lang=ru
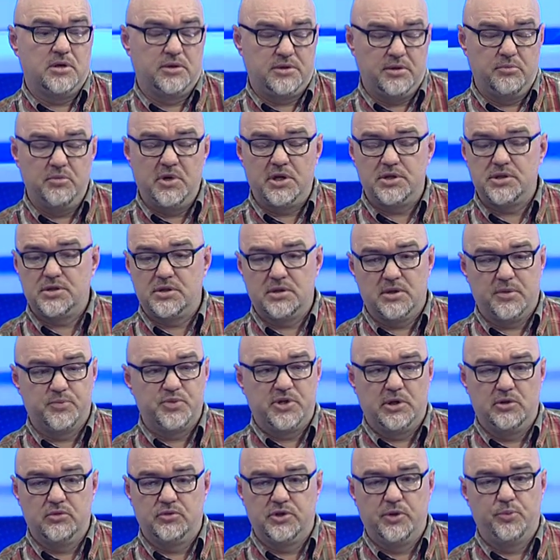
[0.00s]
это матч
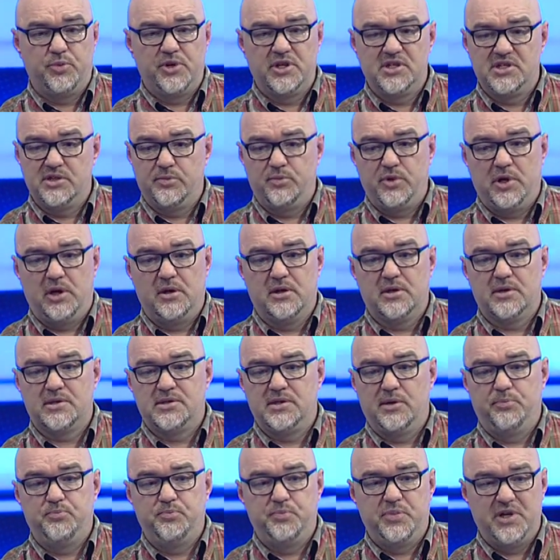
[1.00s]
абсолютно принципиальных
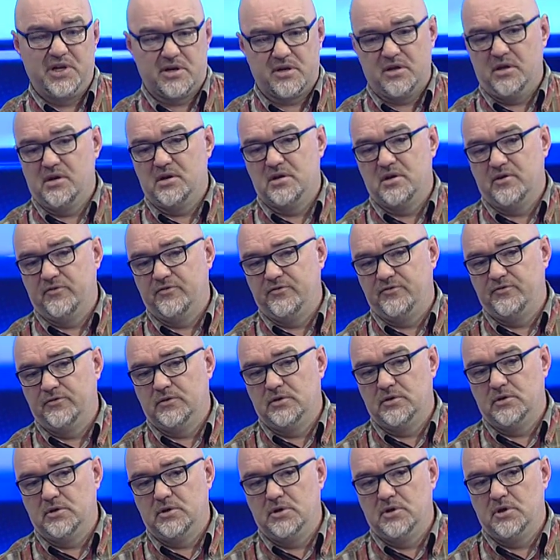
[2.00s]
соперников,
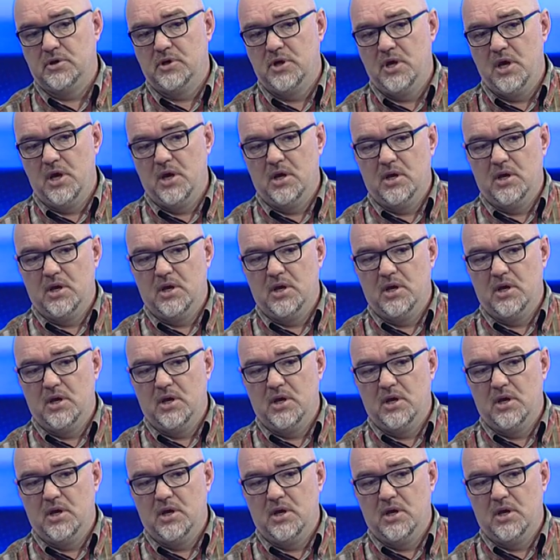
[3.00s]
э,